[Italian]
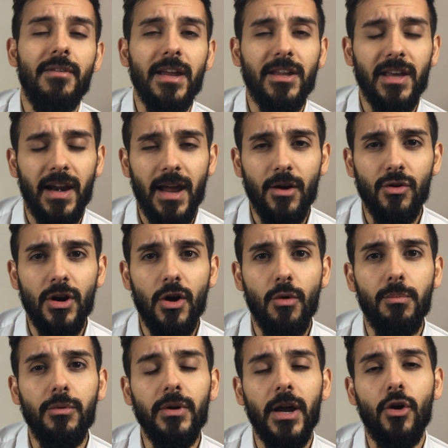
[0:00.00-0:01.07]
vecchie regole
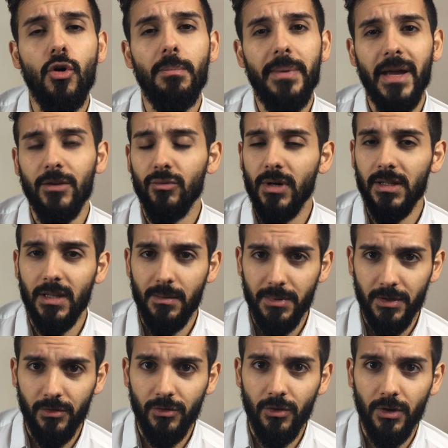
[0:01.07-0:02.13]
oppure copiando un'altra
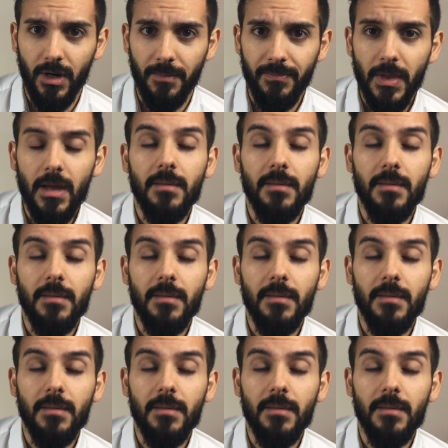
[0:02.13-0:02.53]
persona,